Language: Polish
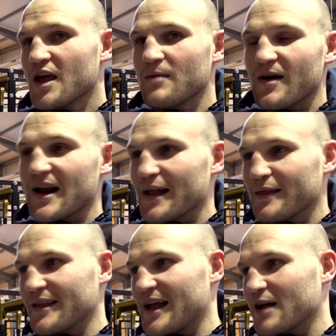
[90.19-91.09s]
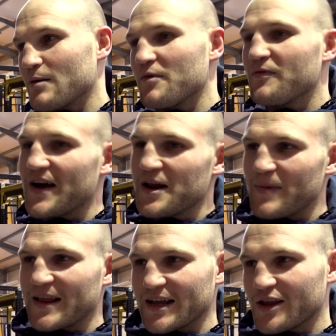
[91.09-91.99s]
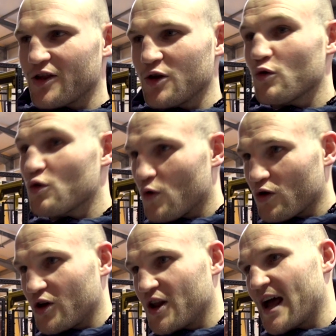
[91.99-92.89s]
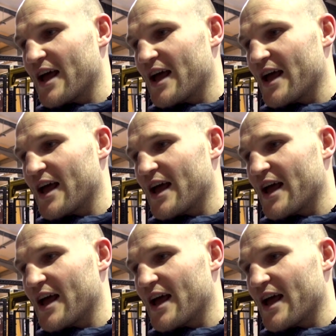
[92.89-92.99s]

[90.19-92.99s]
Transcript: i ma rację, tak, mamy fajny plan taktyczny już ułożony,